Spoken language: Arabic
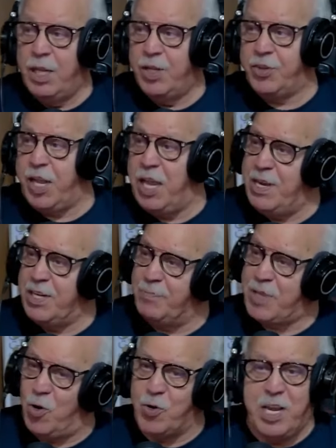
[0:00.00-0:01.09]
اتهامات
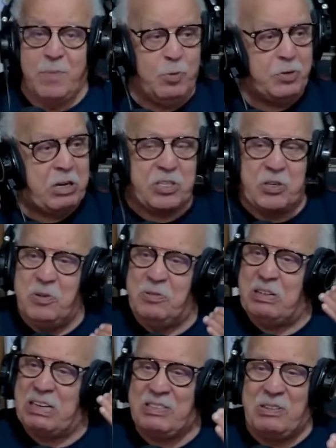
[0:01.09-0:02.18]
نتاع حكام ودرا شنو
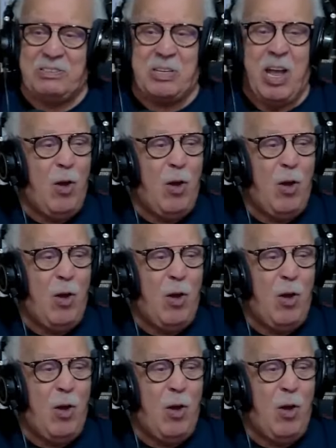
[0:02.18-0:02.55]
ودرا شنو